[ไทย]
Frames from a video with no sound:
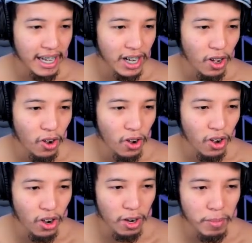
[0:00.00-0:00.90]
กัน
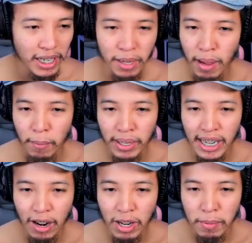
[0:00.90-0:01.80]
เนาะเหมือนเดิมครับวันนี้
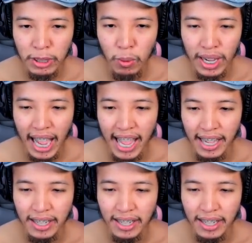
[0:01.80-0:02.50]
เราเล่นเป็นตัวไก่